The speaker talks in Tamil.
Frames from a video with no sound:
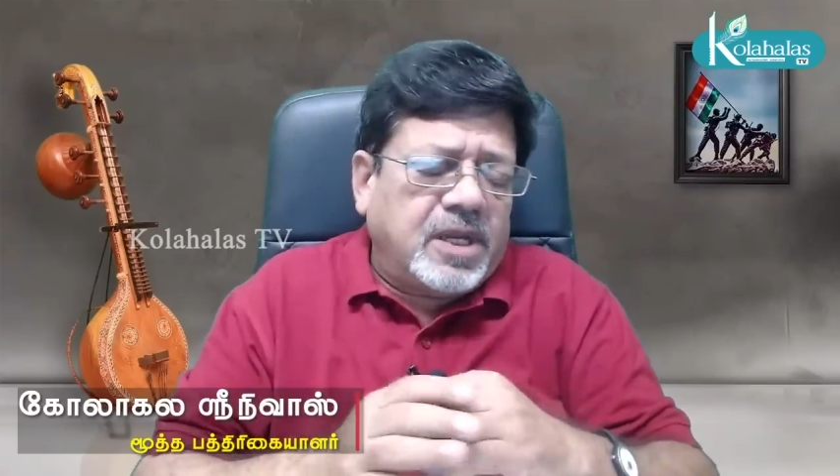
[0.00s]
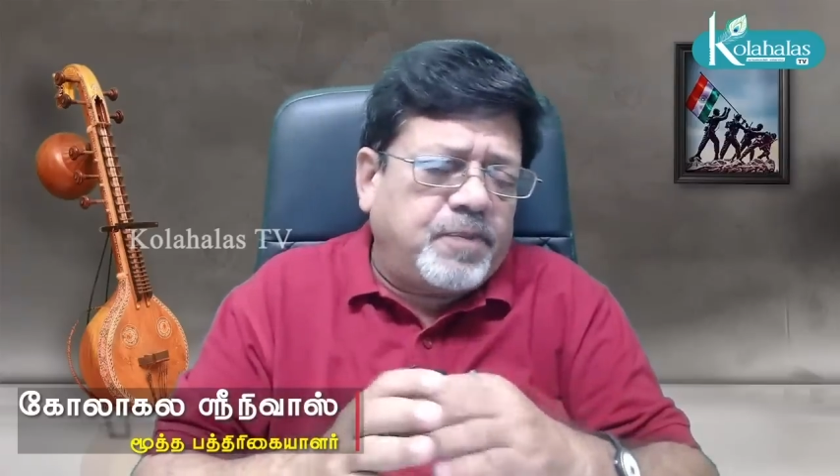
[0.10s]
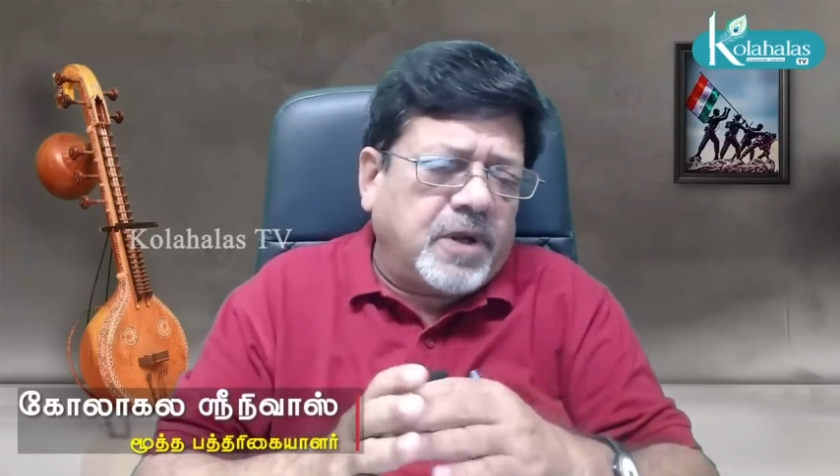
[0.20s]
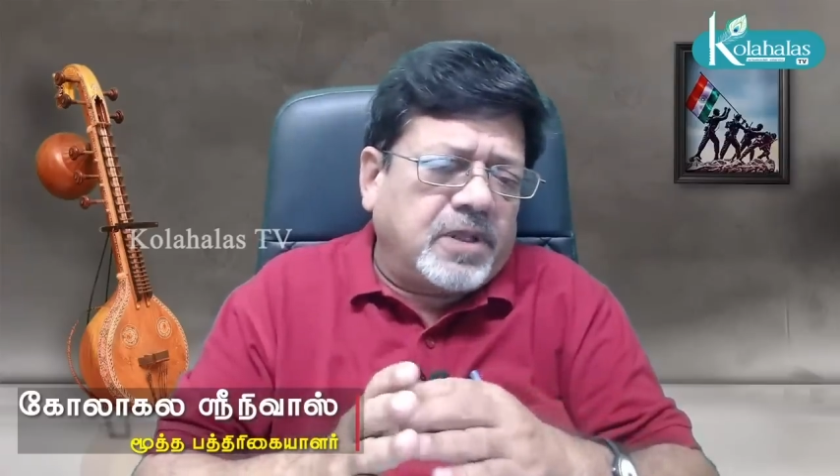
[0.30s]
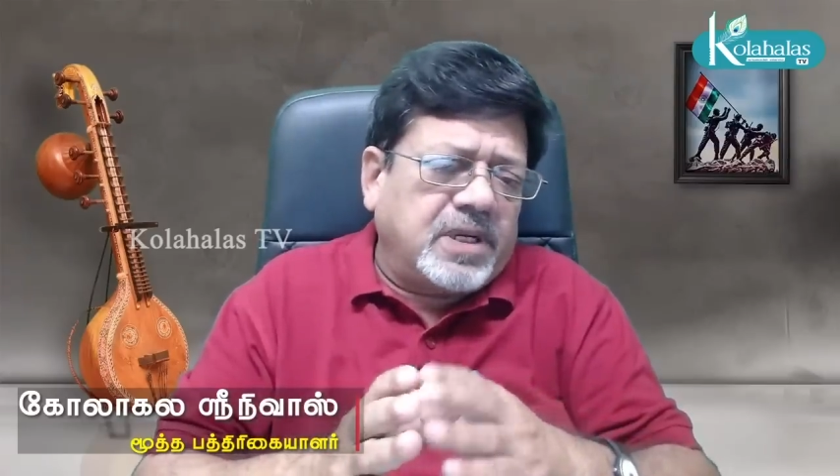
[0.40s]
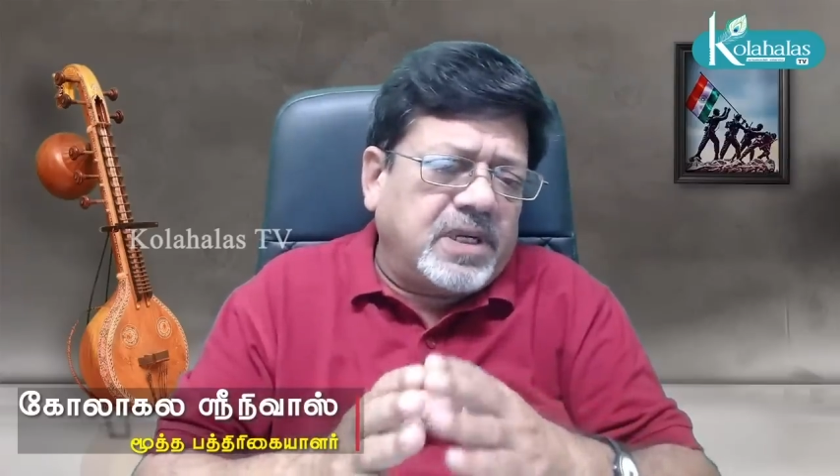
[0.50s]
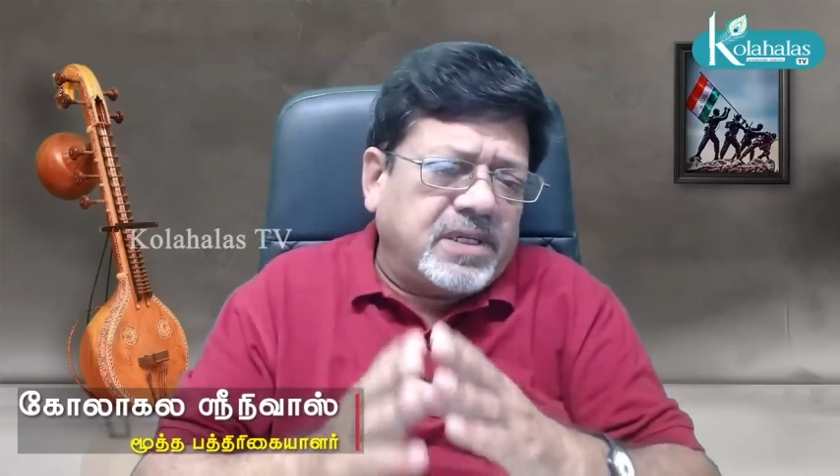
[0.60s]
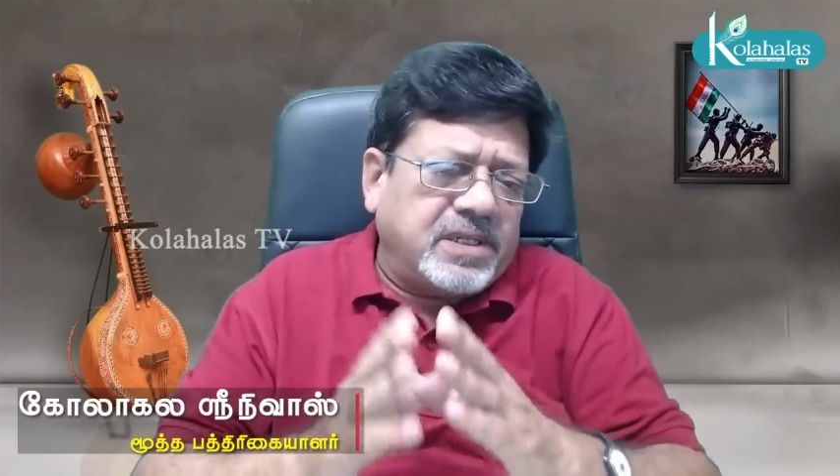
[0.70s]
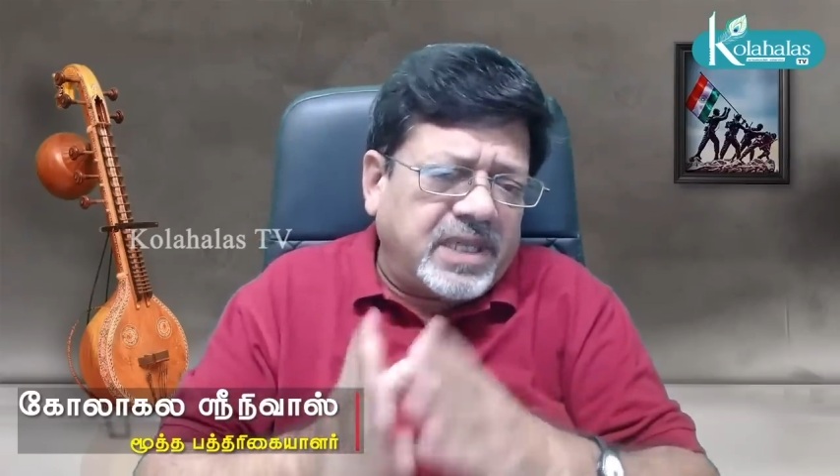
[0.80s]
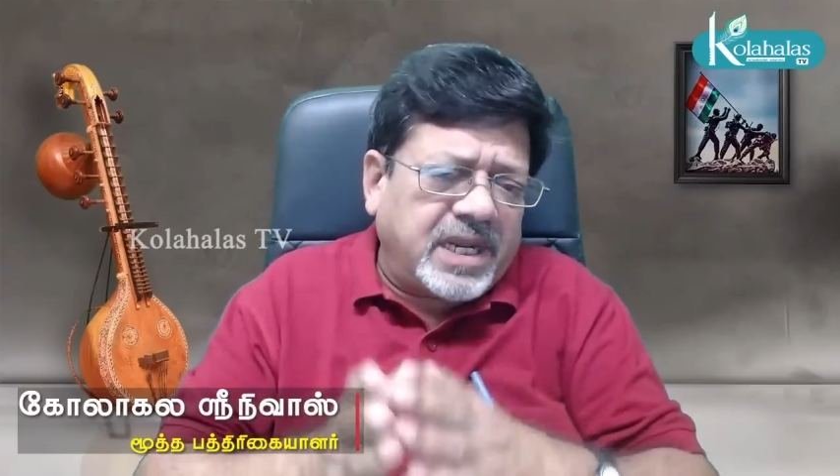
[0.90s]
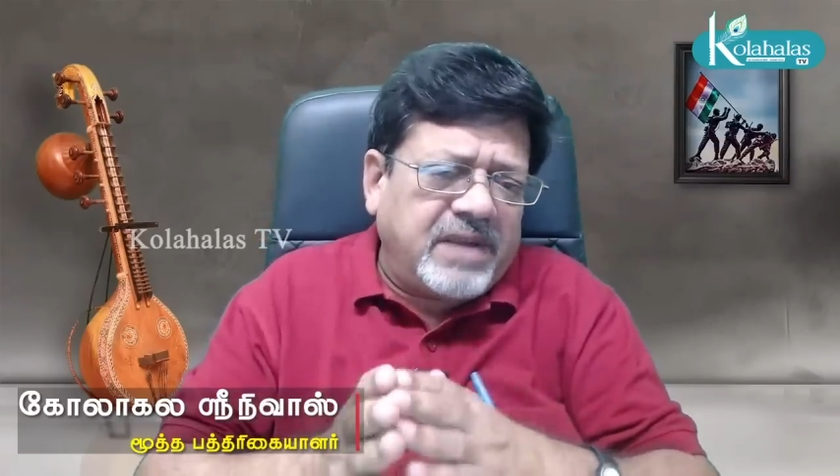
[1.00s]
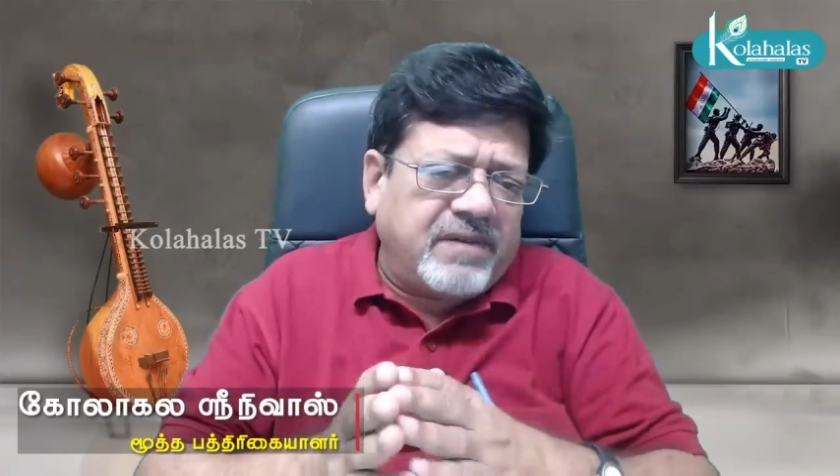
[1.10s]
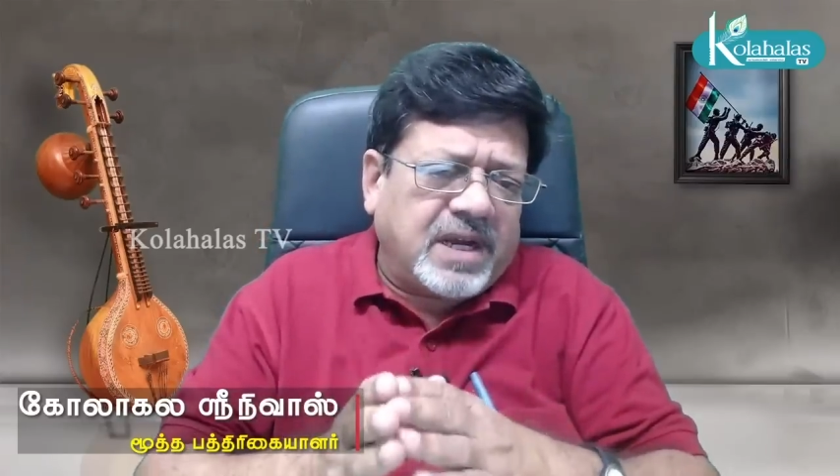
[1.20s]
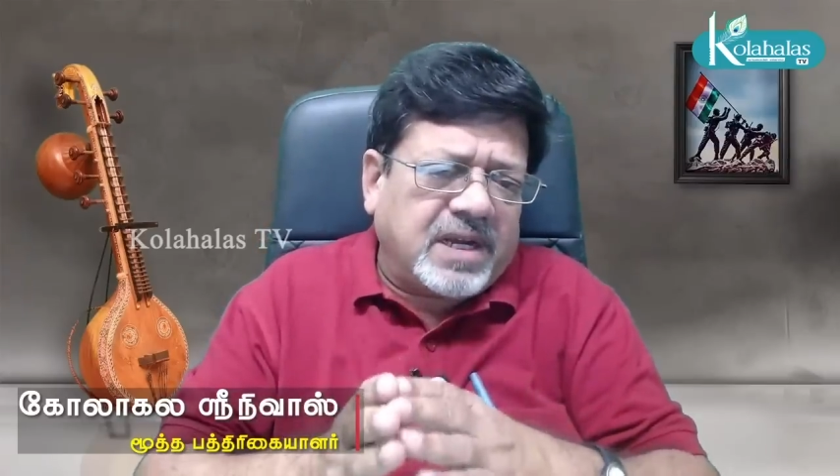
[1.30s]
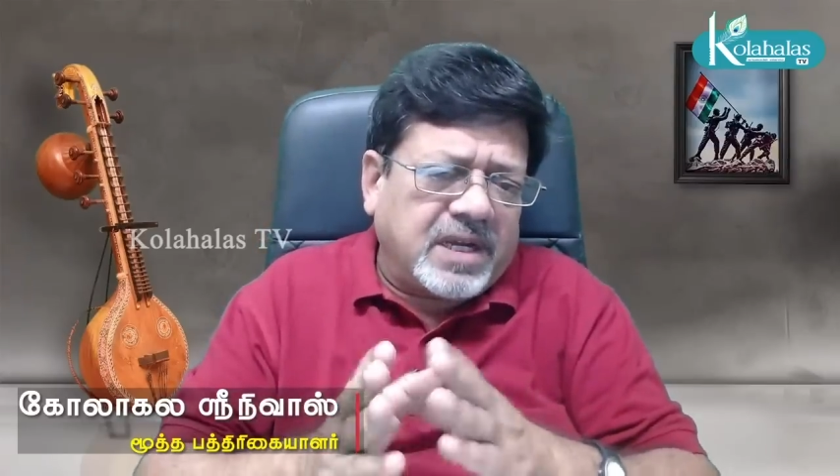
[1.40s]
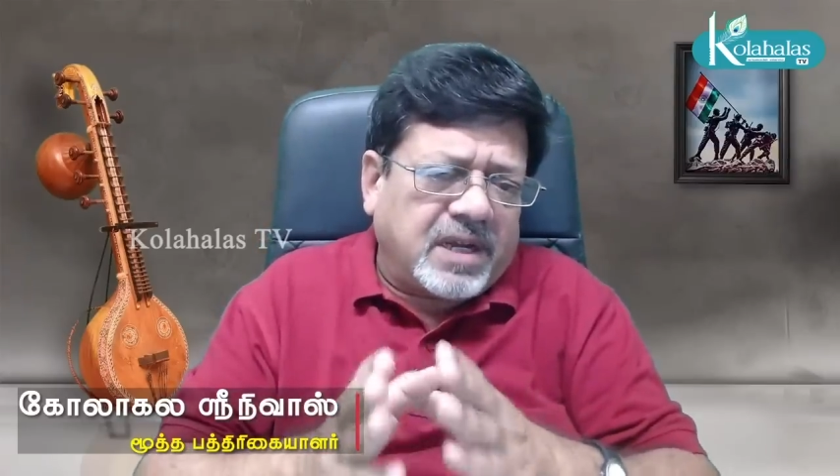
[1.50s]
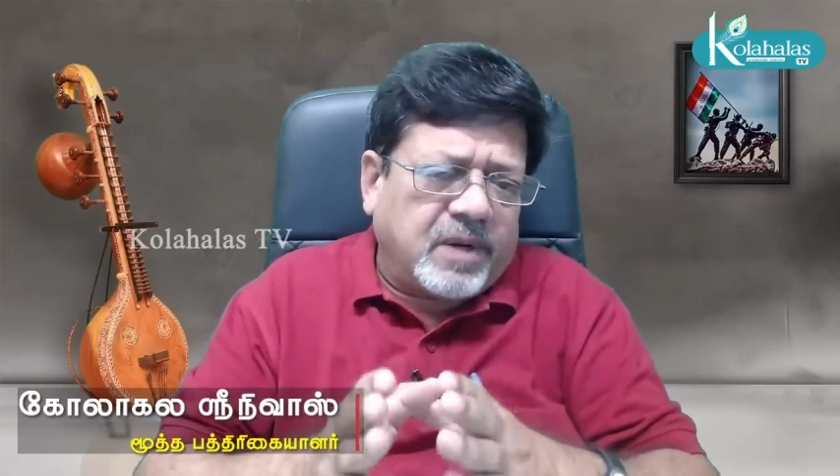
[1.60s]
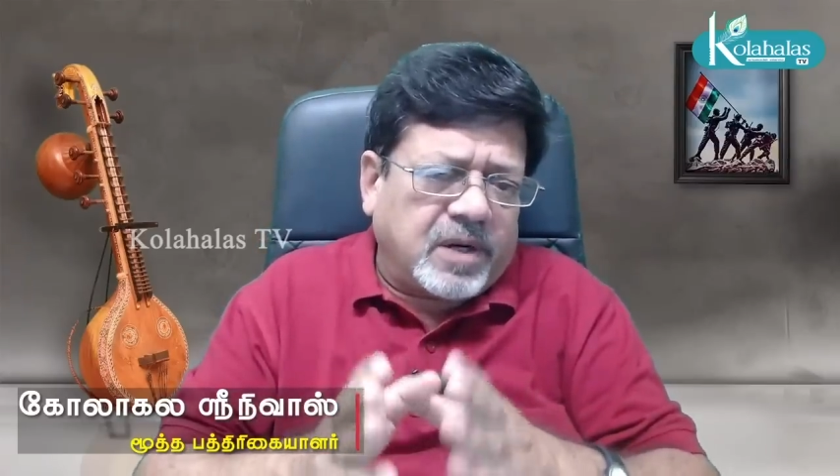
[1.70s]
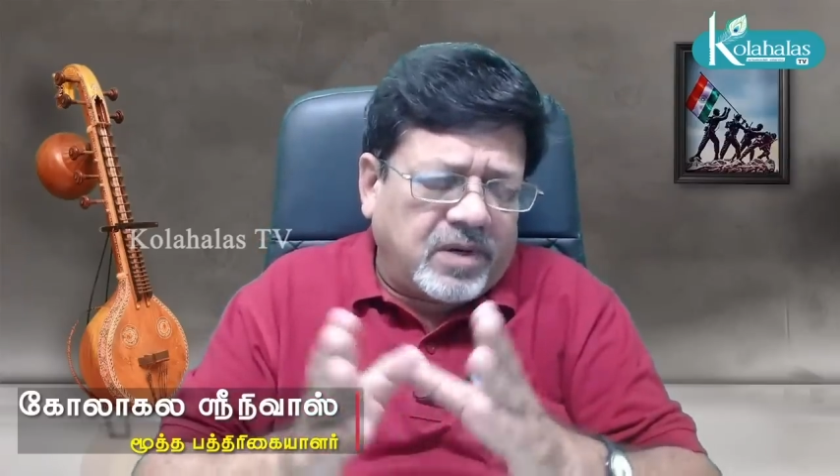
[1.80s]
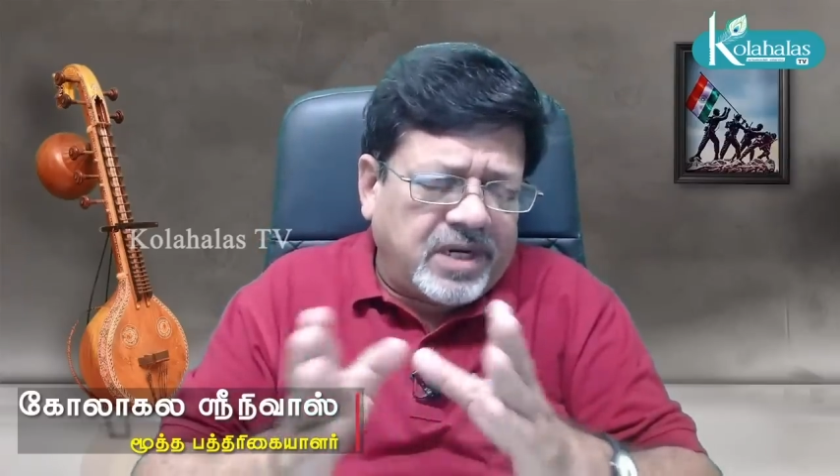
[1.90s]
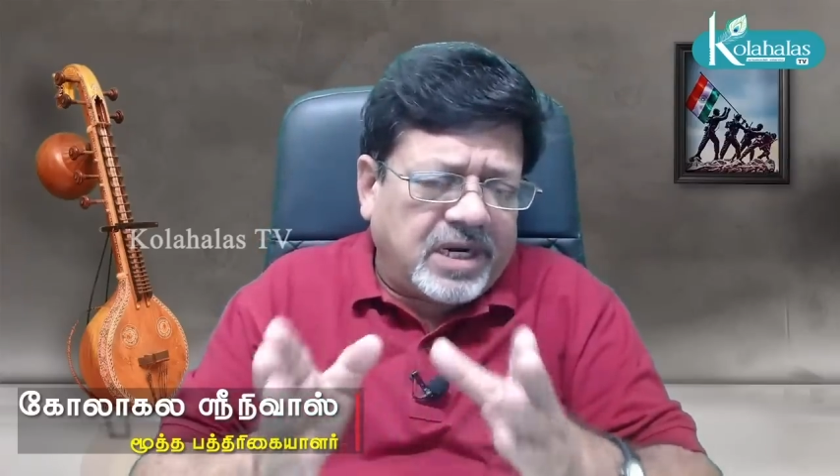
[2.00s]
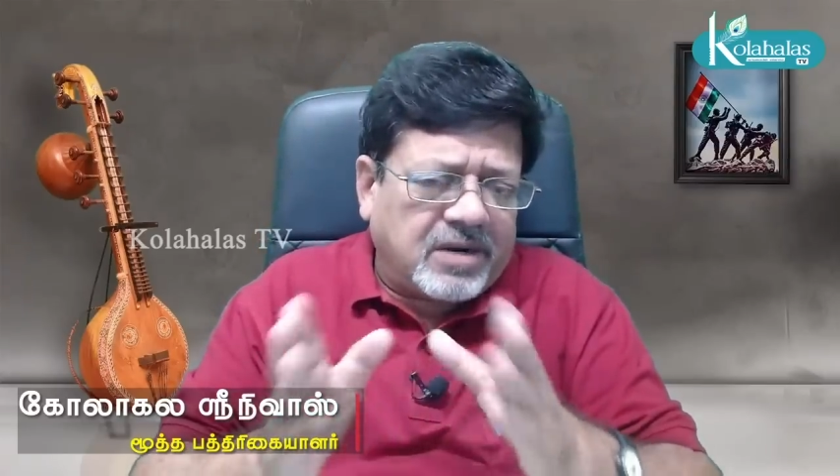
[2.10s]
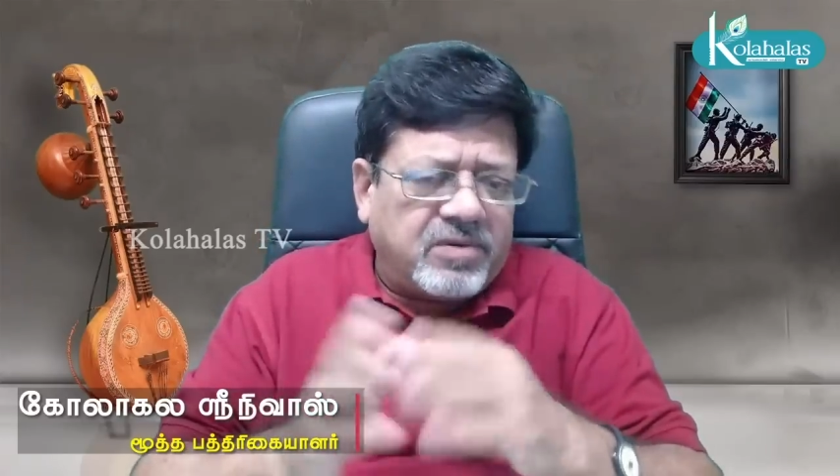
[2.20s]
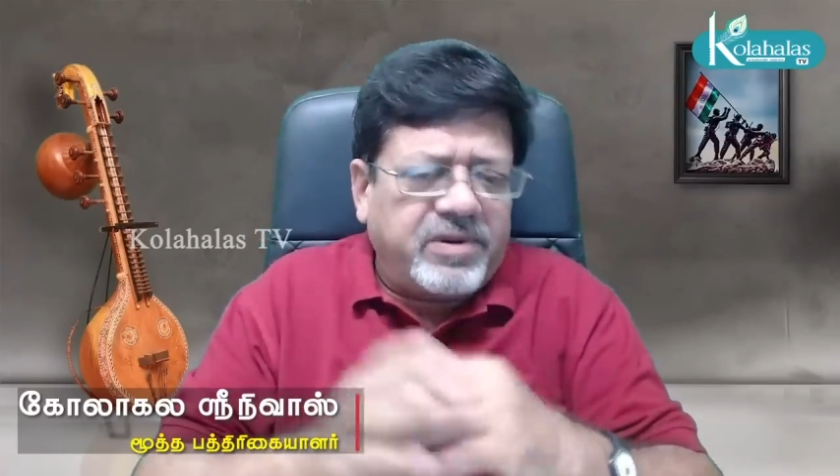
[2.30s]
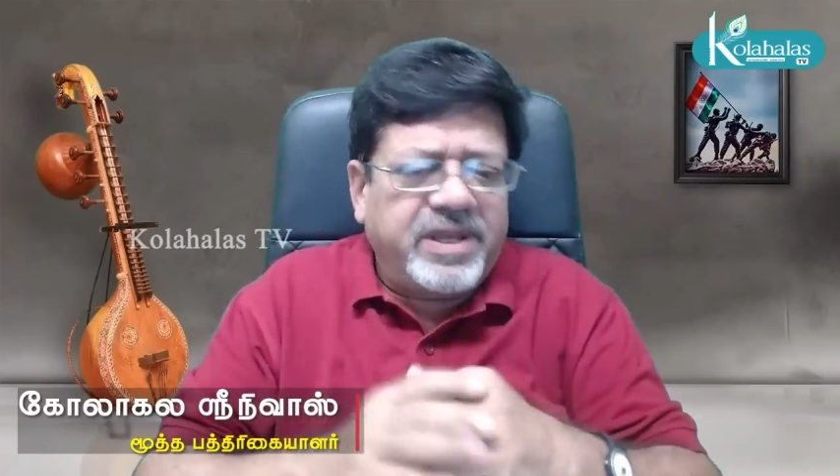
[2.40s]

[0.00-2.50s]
இப்போது நிறைவாக நமக்குள் எழக்கூடிய